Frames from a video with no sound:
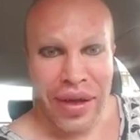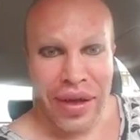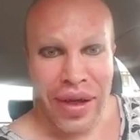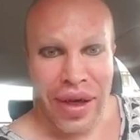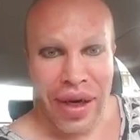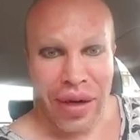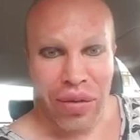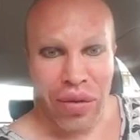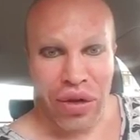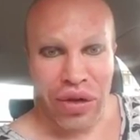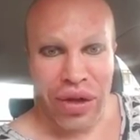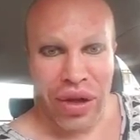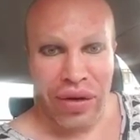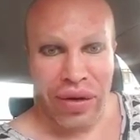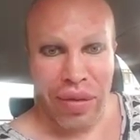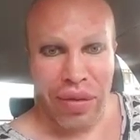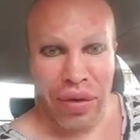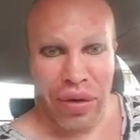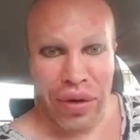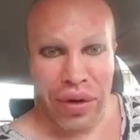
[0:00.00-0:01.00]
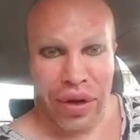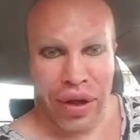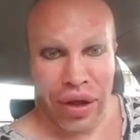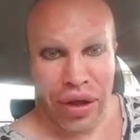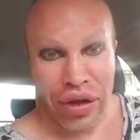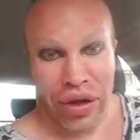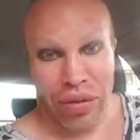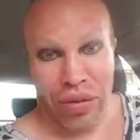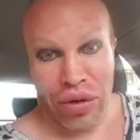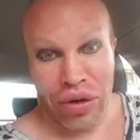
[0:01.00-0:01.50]
Так, можно ли вопрос?
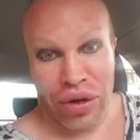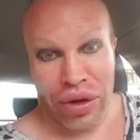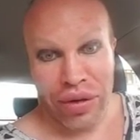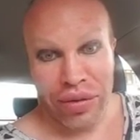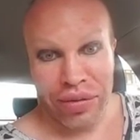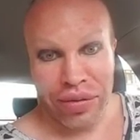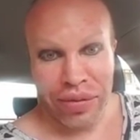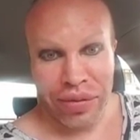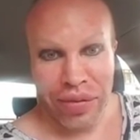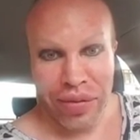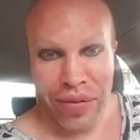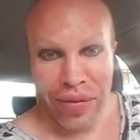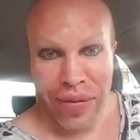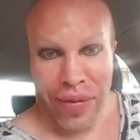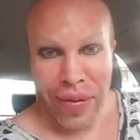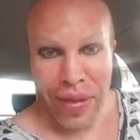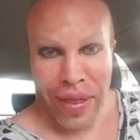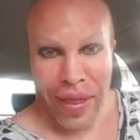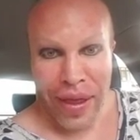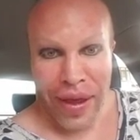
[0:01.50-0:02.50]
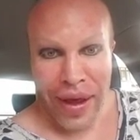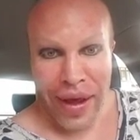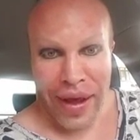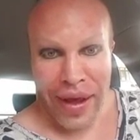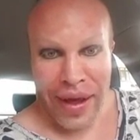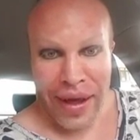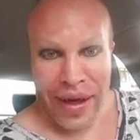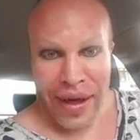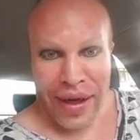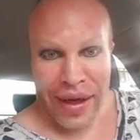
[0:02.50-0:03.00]
Конечно, можно.
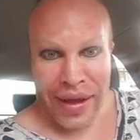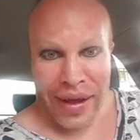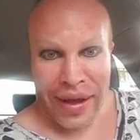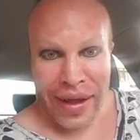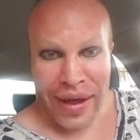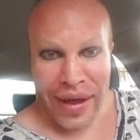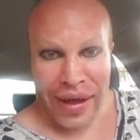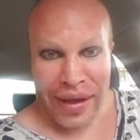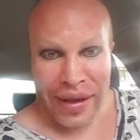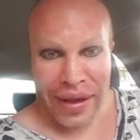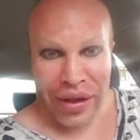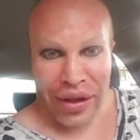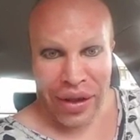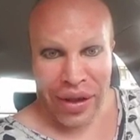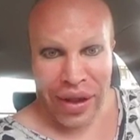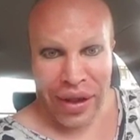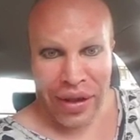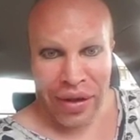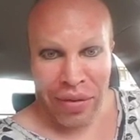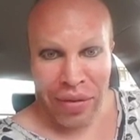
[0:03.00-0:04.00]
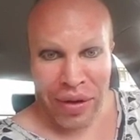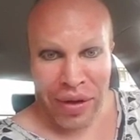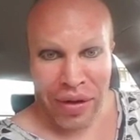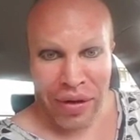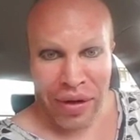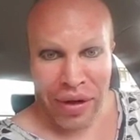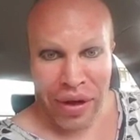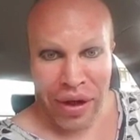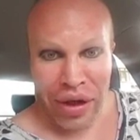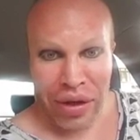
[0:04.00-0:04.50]
Так, Саша, красиво
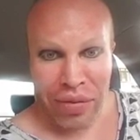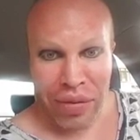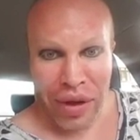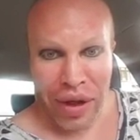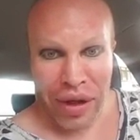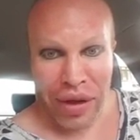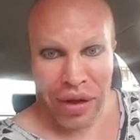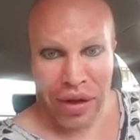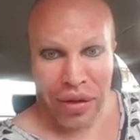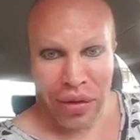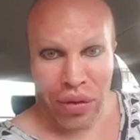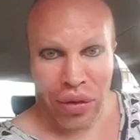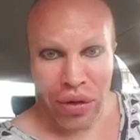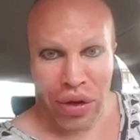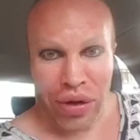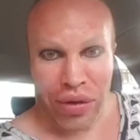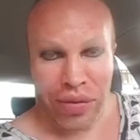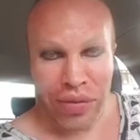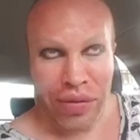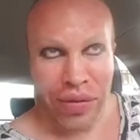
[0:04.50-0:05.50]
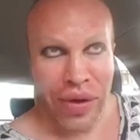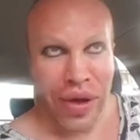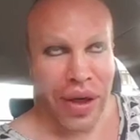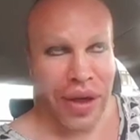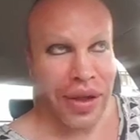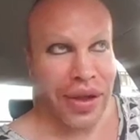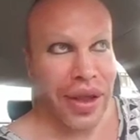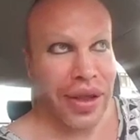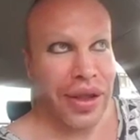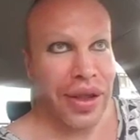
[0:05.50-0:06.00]
поставлена речь, приятно слушать.
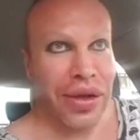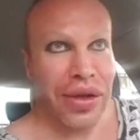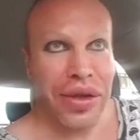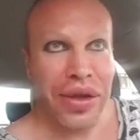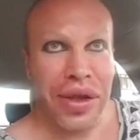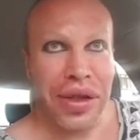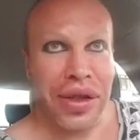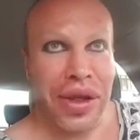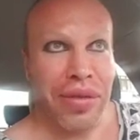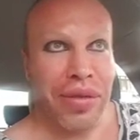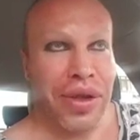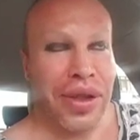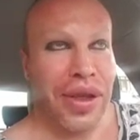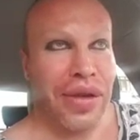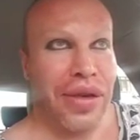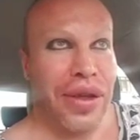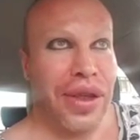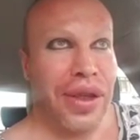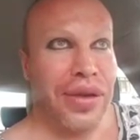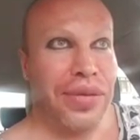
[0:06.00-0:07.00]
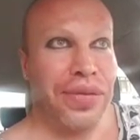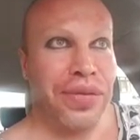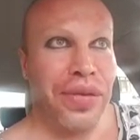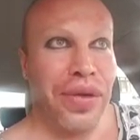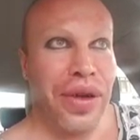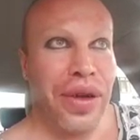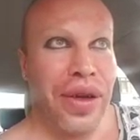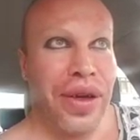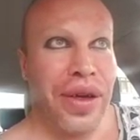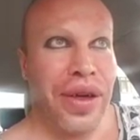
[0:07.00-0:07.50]
Да, сказалось детское образование.
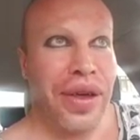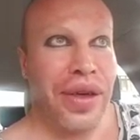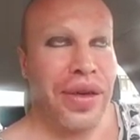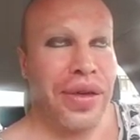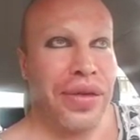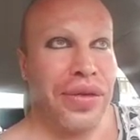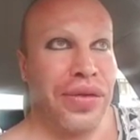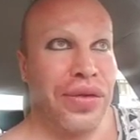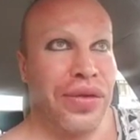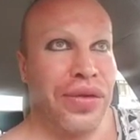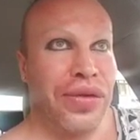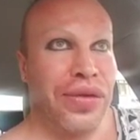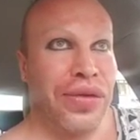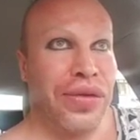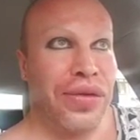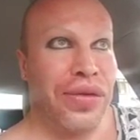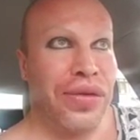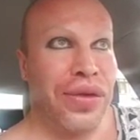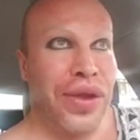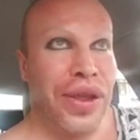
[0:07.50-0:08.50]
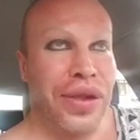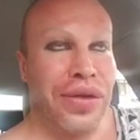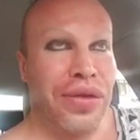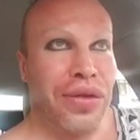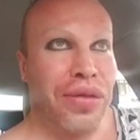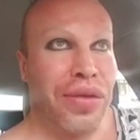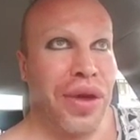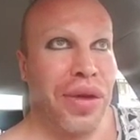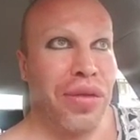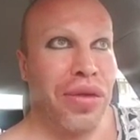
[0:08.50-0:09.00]
А, в
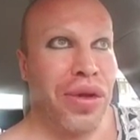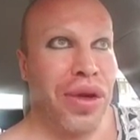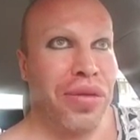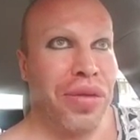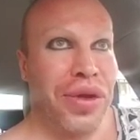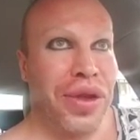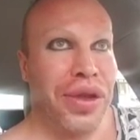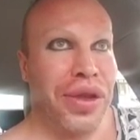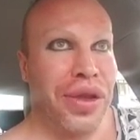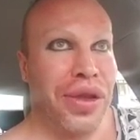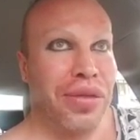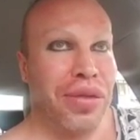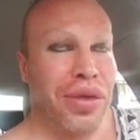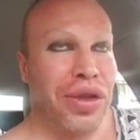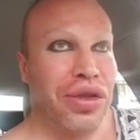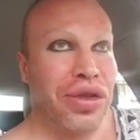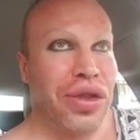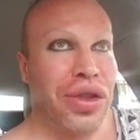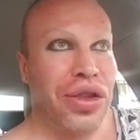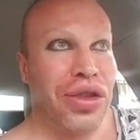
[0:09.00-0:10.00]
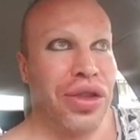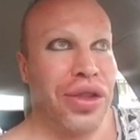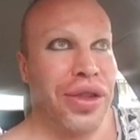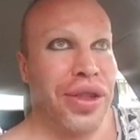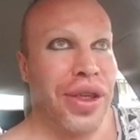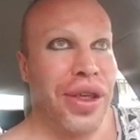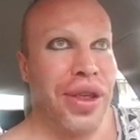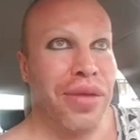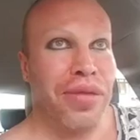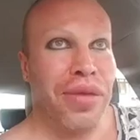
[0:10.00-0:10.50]
детстве у меня был репетитор на протяжении
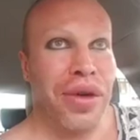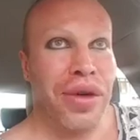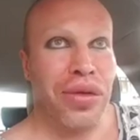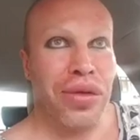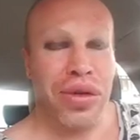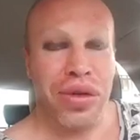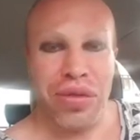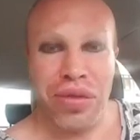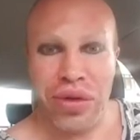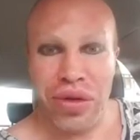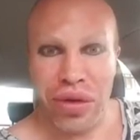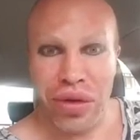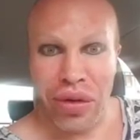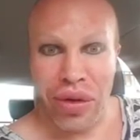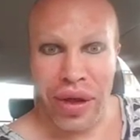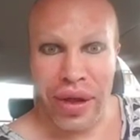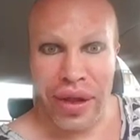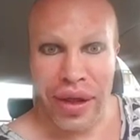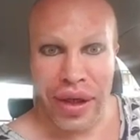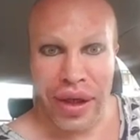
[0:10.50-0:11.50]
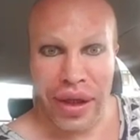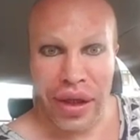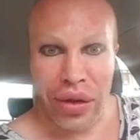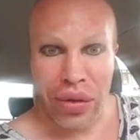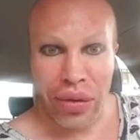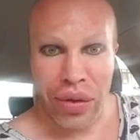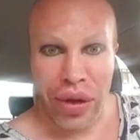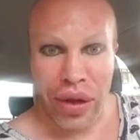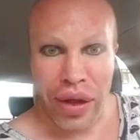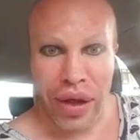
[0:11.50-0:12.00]
шести лет по русскому языку и
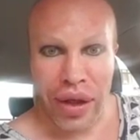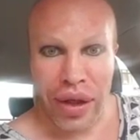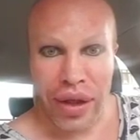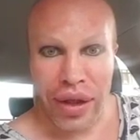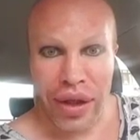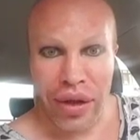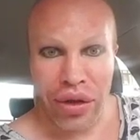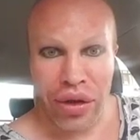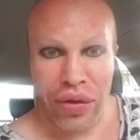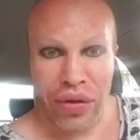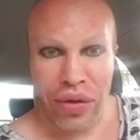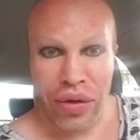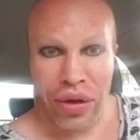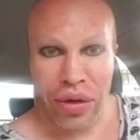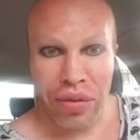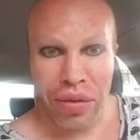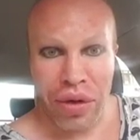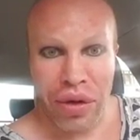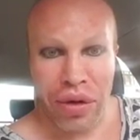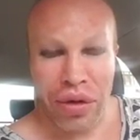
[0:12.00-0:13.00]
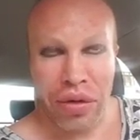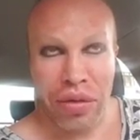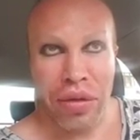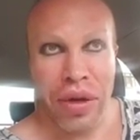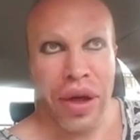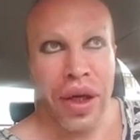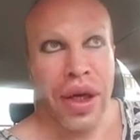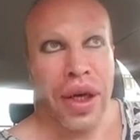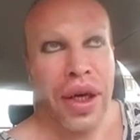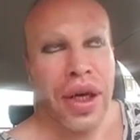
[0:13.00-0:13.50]
литературе. Когда следующее видео с Мироновым?